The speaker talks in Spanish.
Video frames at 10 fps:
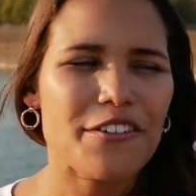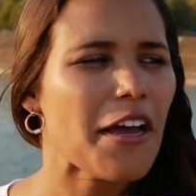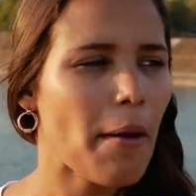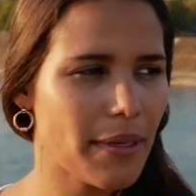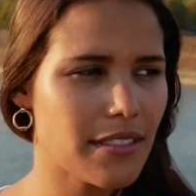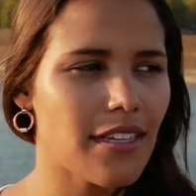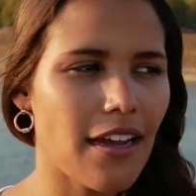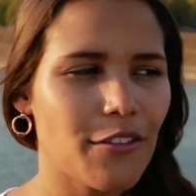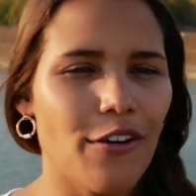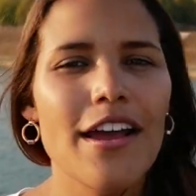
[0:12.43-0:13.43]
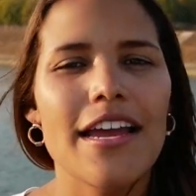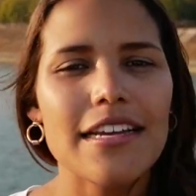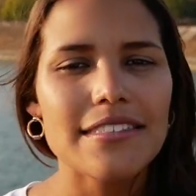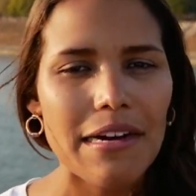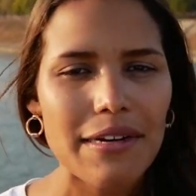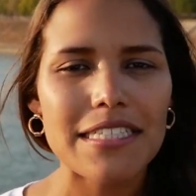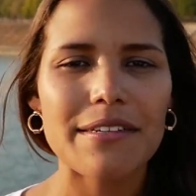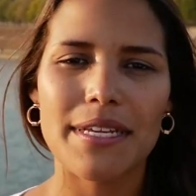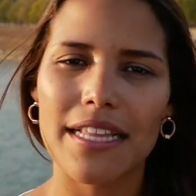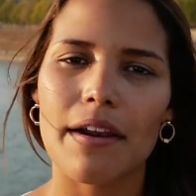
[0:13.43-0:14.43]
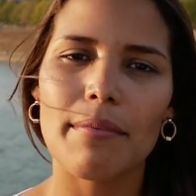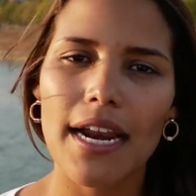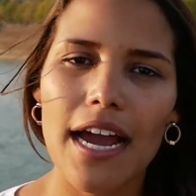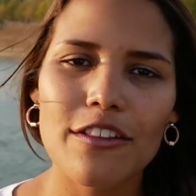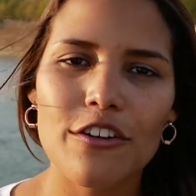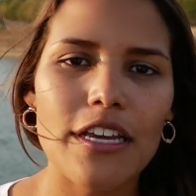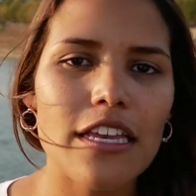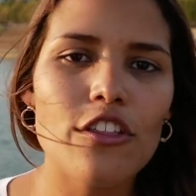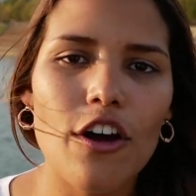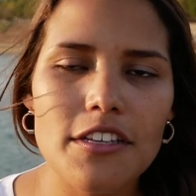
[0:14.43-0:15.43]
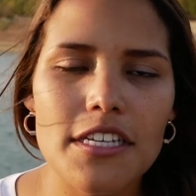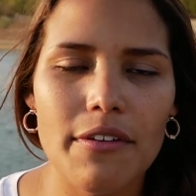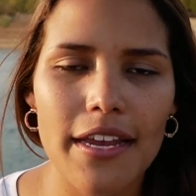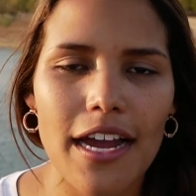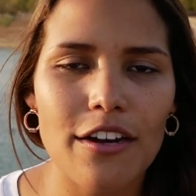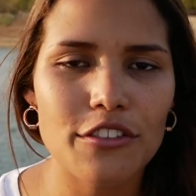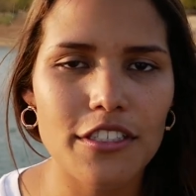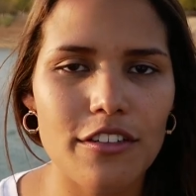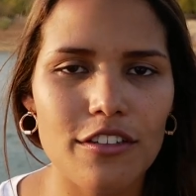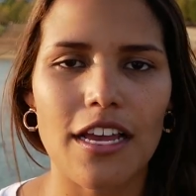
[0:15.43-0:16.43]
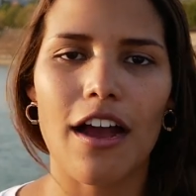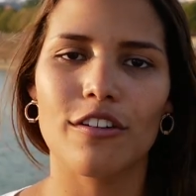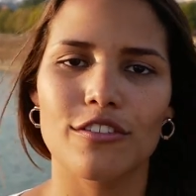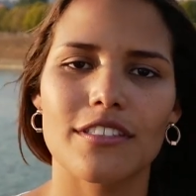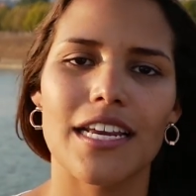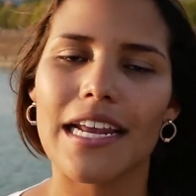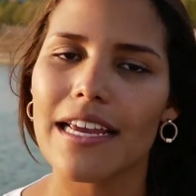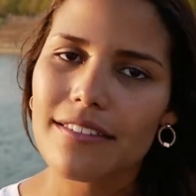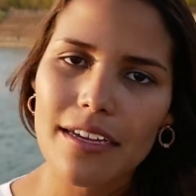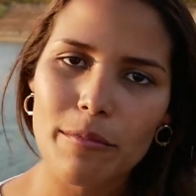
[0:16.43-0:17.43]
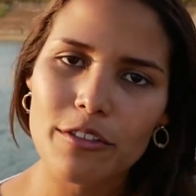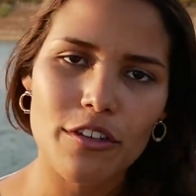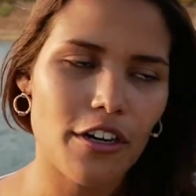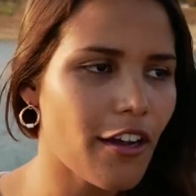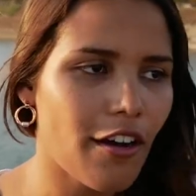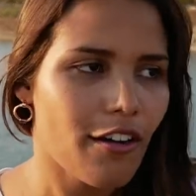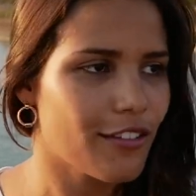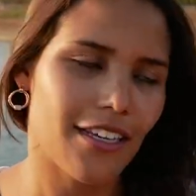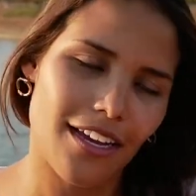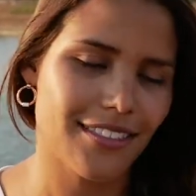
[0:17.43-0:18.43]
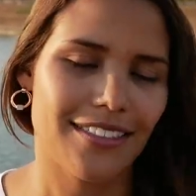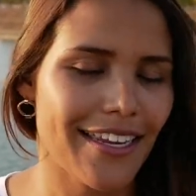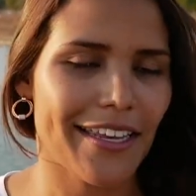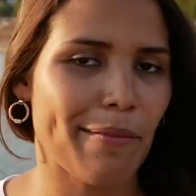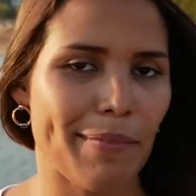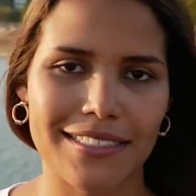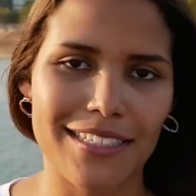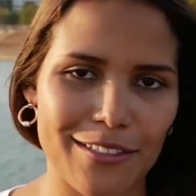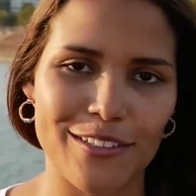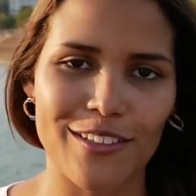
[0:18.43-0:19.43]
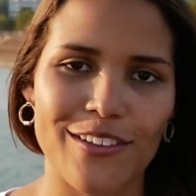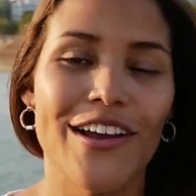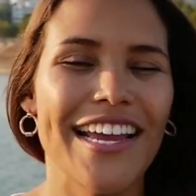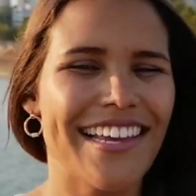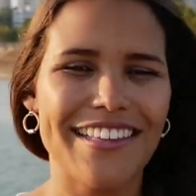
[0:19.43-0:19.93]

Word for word: Yo estaba pensando, ya va a terminar verano y no llevé a los chicos a conocer este hermoso río, o sea, Yeseli, ¿qué pasa? No, no, no.